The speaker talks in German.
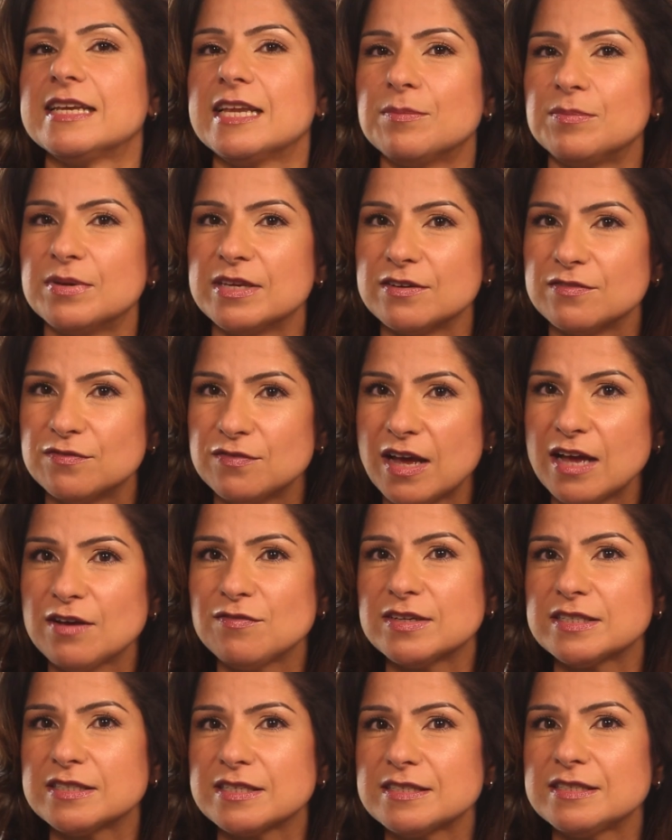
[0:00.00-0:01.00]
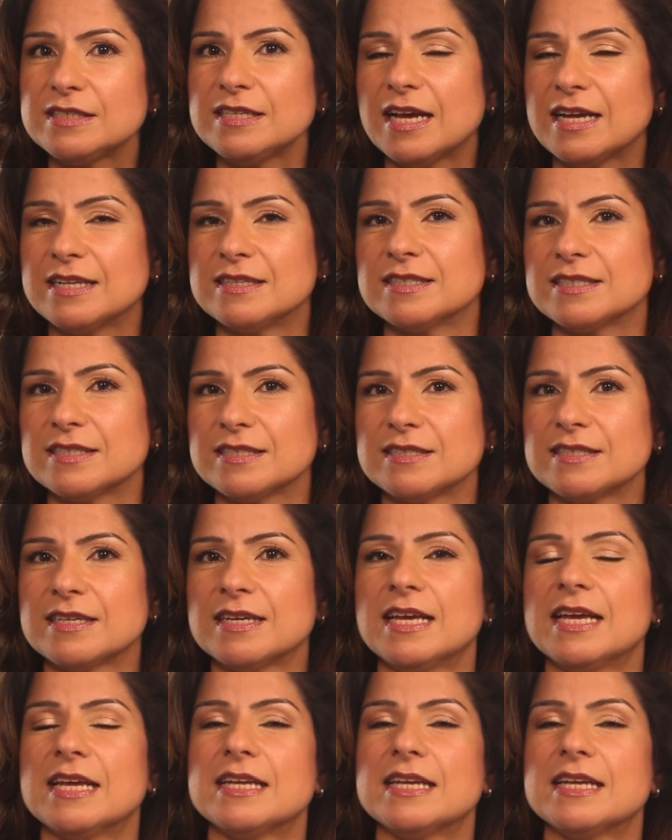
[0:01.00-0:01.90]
Der BFH vertritt die Ansicht,